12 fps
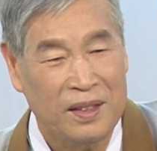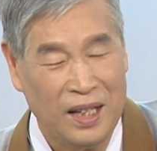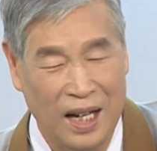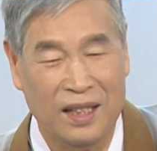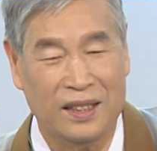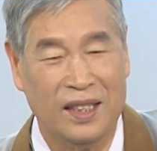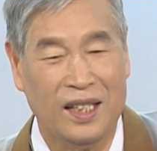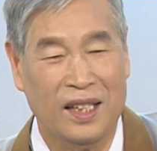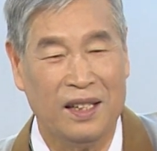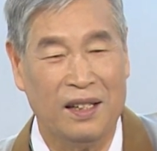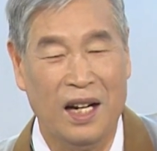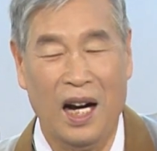다 어떻게
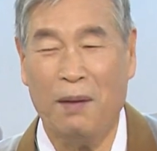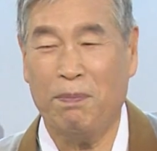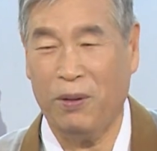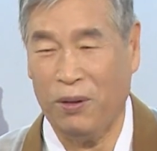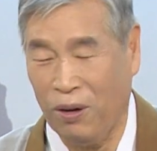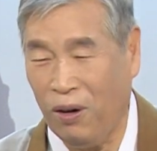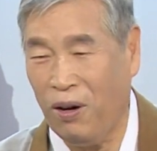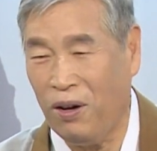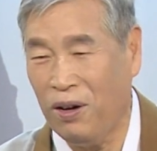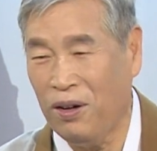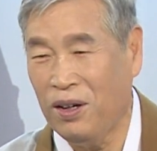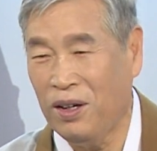하는가
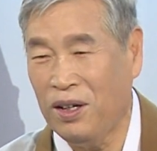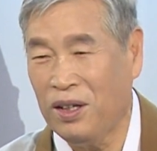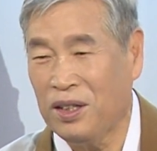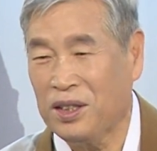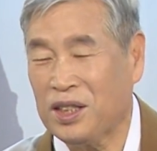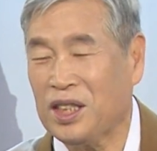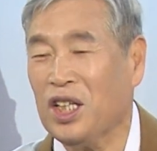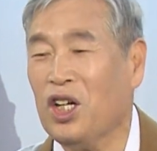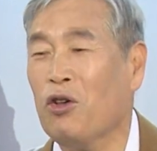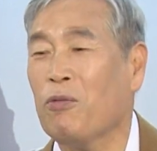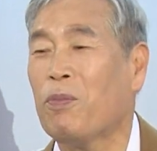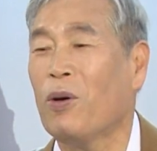앞으로
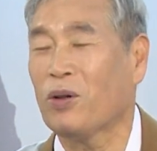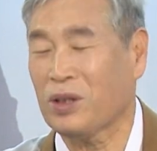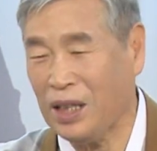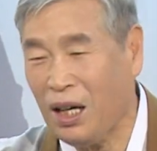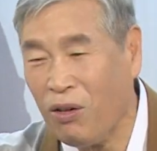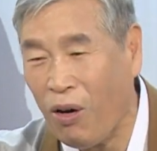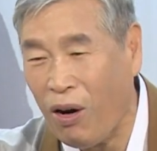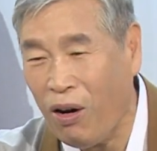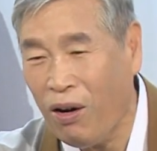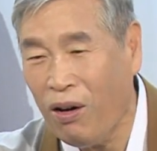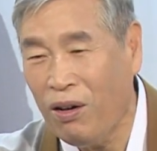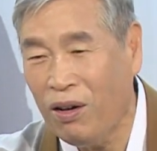체육폭 잡고
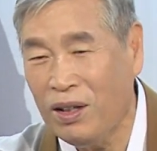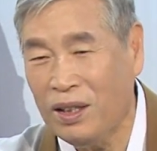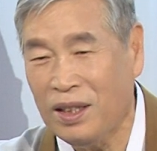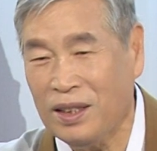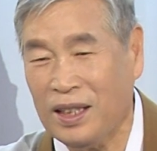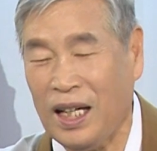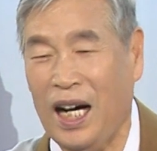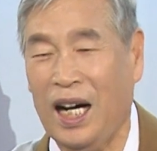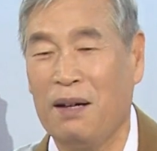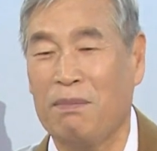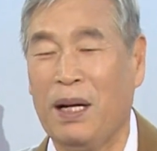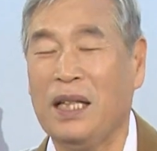
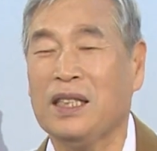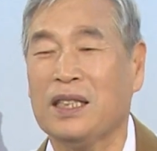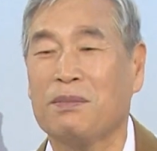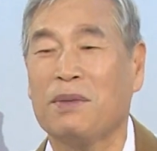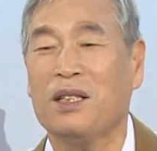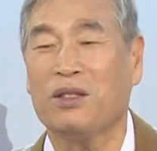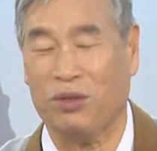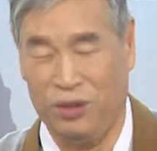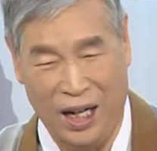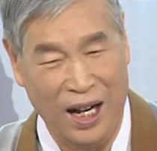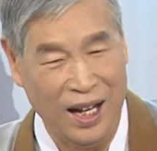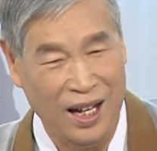다 만점을
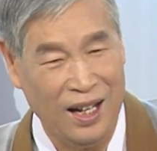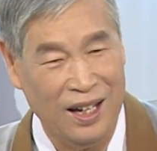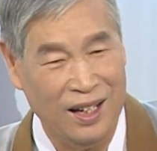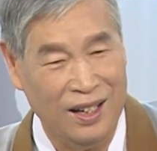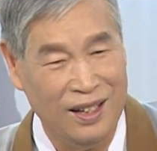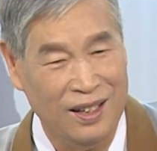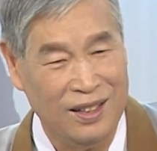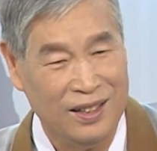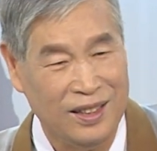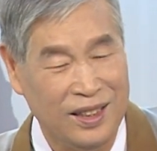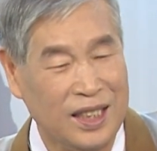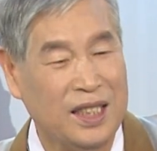주라.
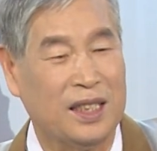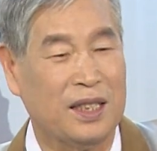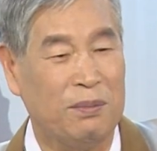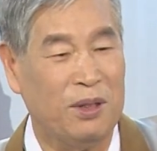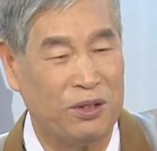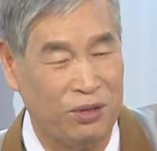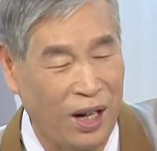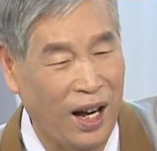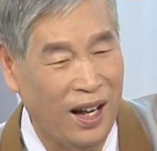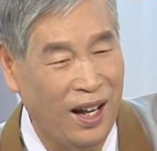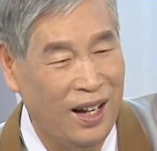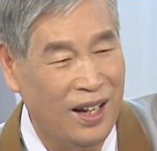20점을
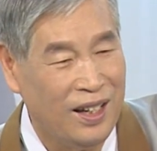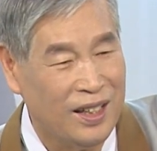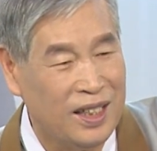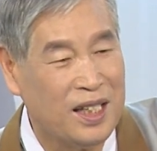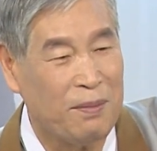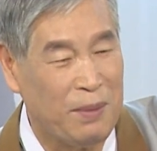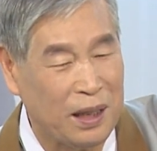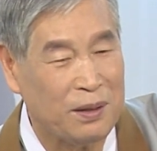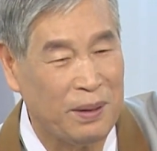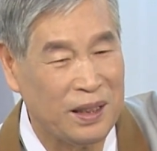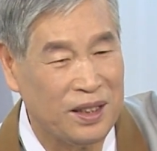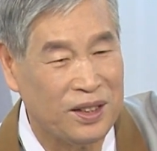주라. 이렇게
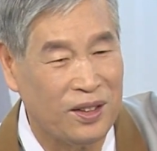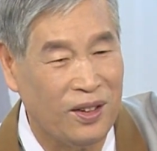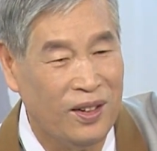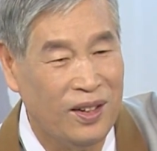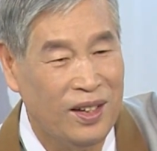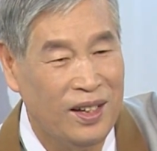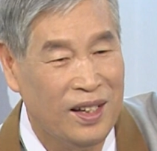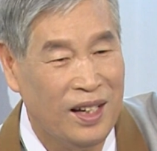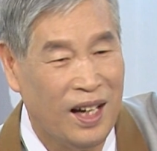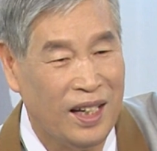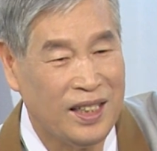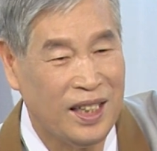말씀하셨죠.
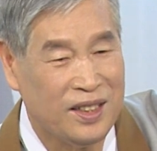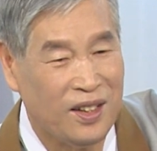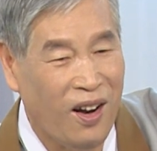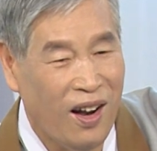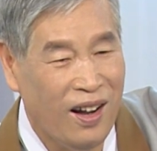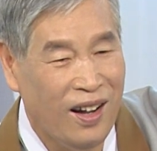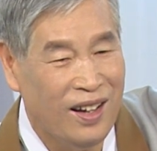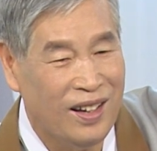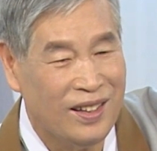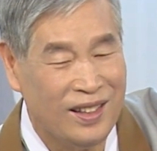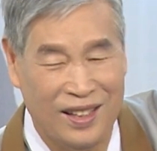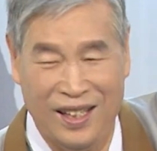아시겠죠?
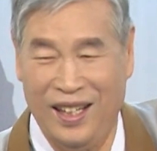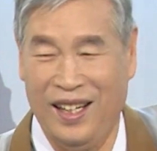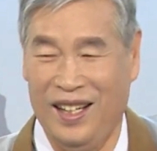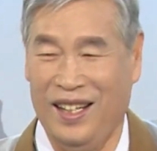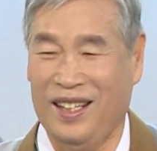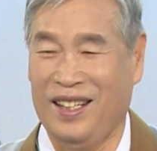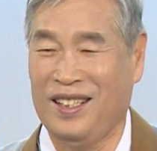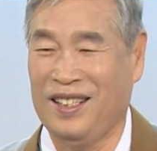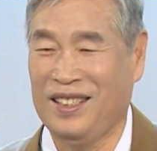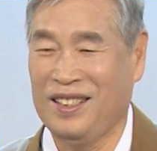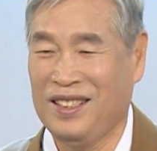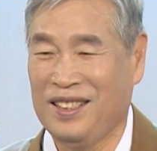예.
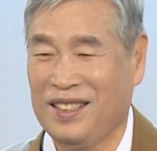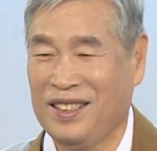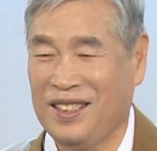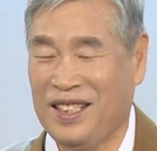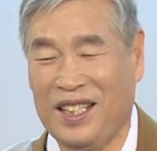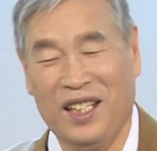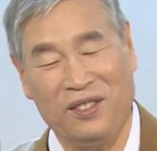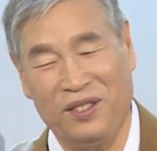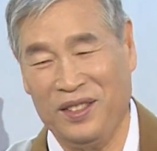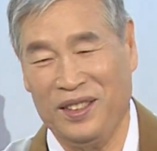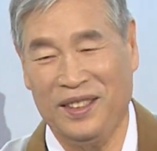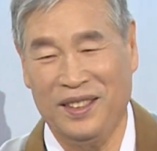그렇게 좀